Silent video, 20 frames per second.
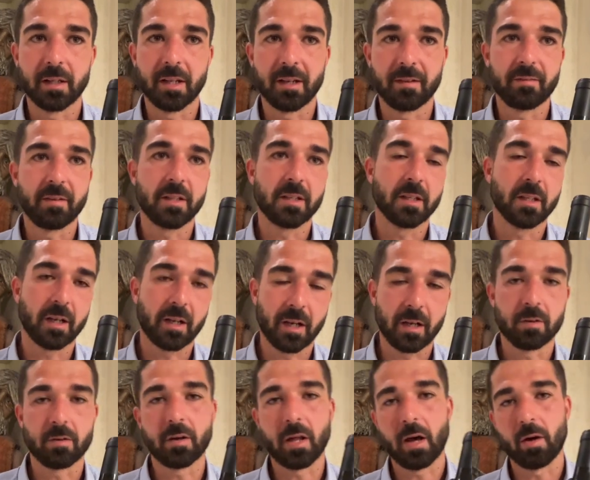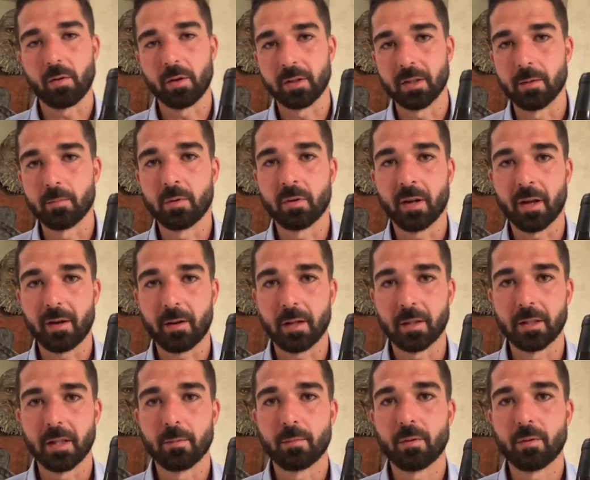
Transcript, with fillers: delle vigne del Canonau e del, Bona, e del,